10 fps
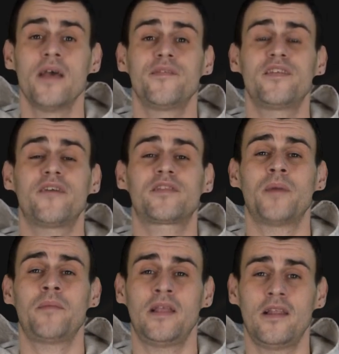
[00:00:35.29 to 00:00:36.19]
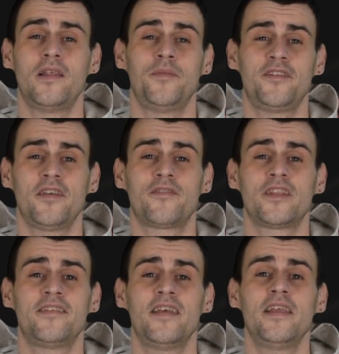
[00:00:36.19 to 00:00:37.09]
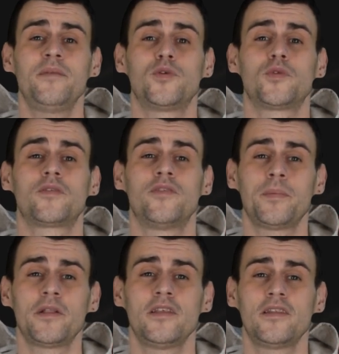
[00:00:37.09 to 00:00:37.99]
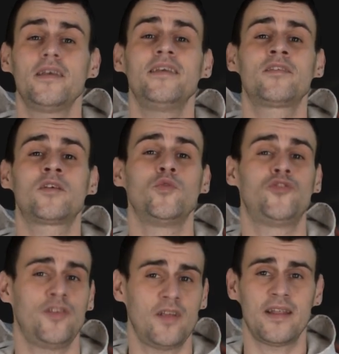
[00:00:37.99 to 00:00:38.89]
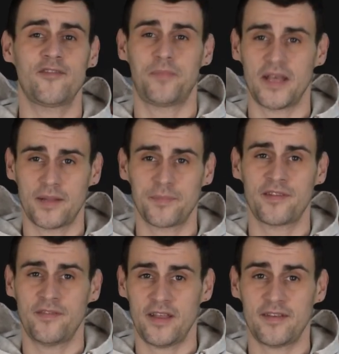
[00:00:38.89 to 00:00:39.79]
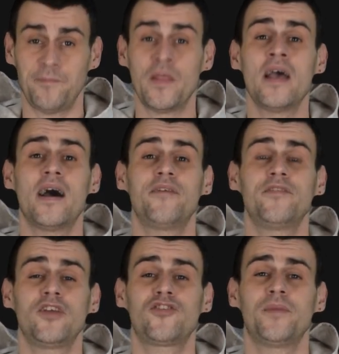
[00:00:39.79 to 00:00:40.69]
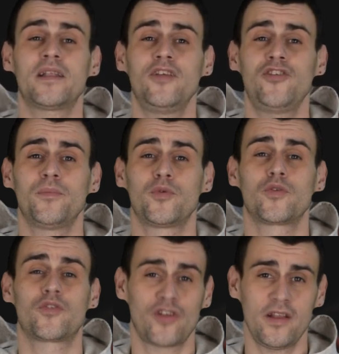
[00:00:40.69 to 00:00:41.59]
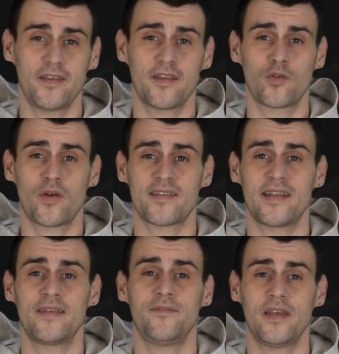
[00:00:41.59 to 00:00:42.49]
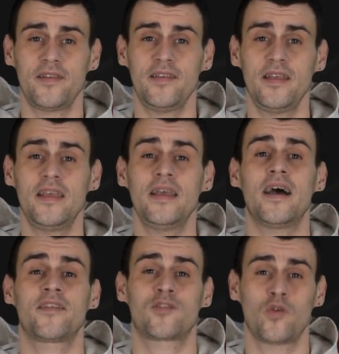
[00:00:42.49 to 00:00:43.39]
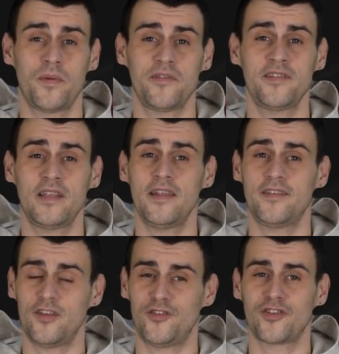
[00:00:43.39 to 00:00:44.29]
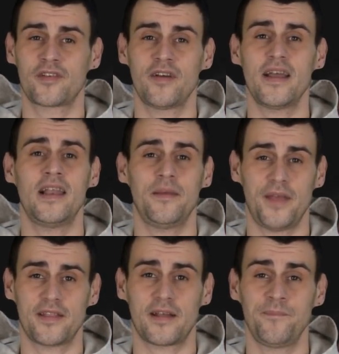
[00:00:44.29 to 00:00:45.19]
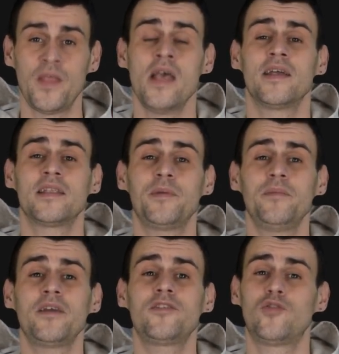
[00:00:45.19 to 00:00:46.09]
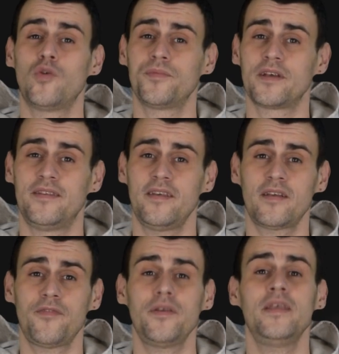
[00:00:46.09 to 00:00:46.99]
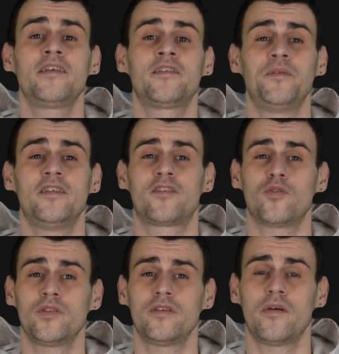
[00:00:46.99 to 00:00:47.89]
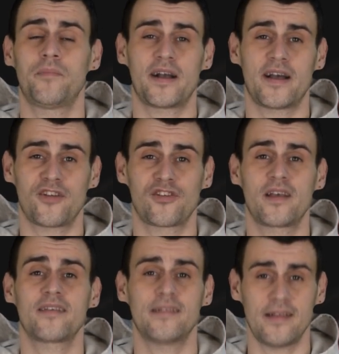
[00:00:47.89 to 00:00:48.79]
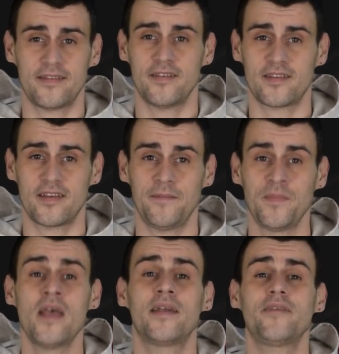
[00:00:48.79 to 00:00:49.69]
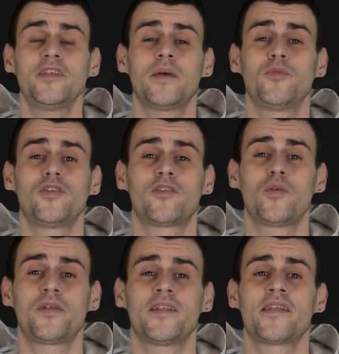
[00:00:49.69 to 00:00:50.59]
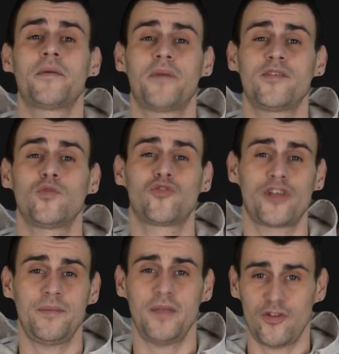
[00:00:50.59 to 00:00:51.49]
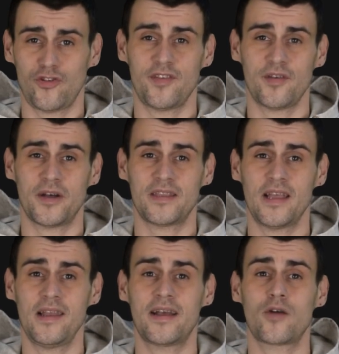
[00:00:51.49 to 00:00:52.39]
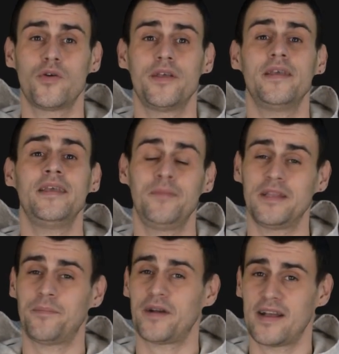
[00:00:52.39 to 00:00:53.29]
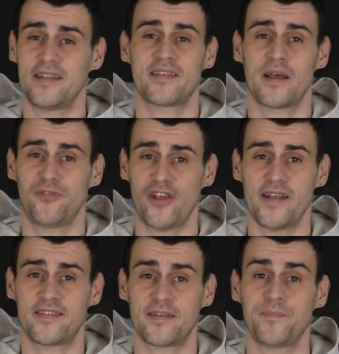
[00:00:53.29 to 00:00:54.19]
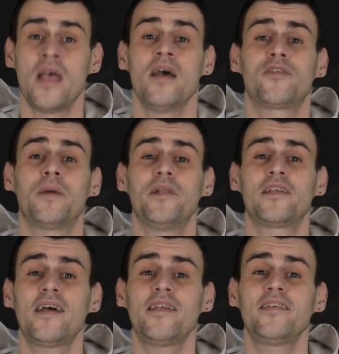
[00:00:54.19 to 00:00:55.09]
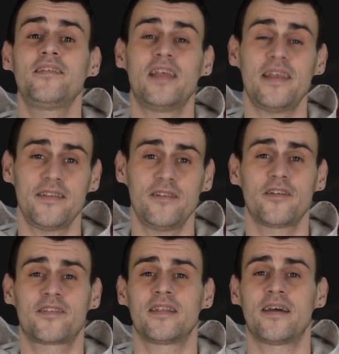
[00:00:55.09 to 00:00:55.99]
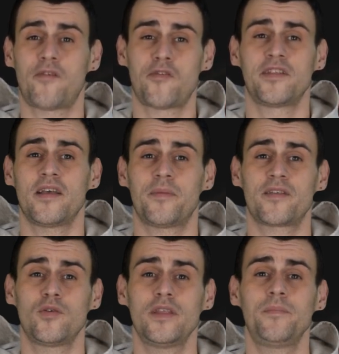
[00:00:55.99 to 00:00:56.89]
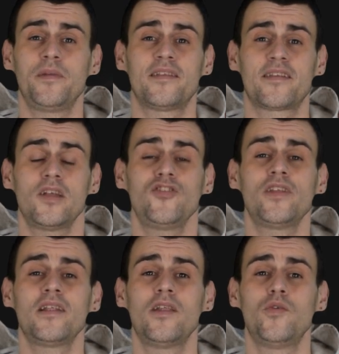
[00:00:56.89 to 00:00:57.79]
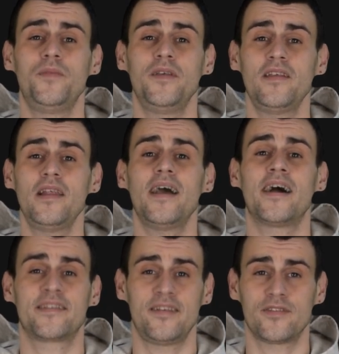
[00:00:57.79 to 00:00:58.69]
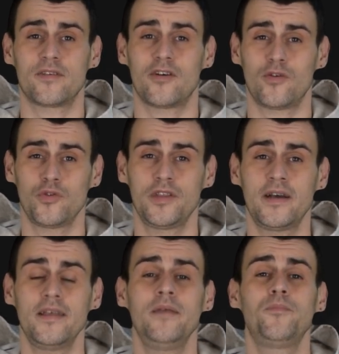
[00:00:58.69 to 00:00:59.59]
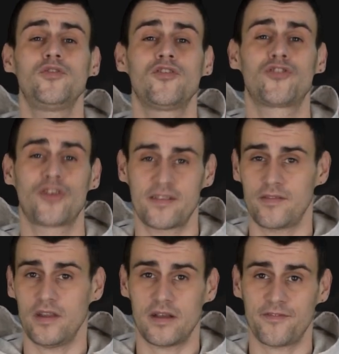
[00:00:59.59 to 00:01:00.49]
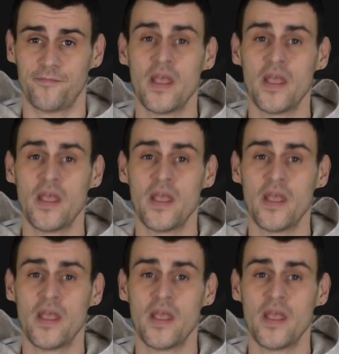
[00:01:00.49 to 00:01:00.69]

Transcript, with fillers: Все автомобили лимитированной серии будут выполнены исключительно в белом цвете. А внешним отличием будут шильдики с указанием версии и особого стилистического элемента. Например, темных дисков и экспедиционного багажника с лестницей. Новинка будет собрана на базе уже имеющейся модели, какой именно пока не сообщается. В комплектации среднего ценового диапазона и предназначена для любителей активного отдыха и путешественников.